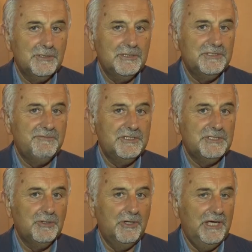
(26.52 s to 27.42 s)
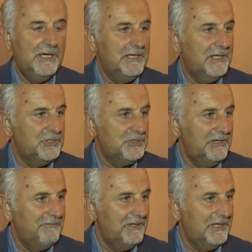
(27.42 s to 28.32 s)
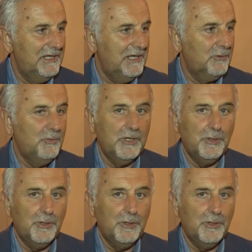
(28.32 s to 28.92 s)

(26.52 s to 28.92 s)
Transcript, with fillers: soddisfazione anche ricevere alcune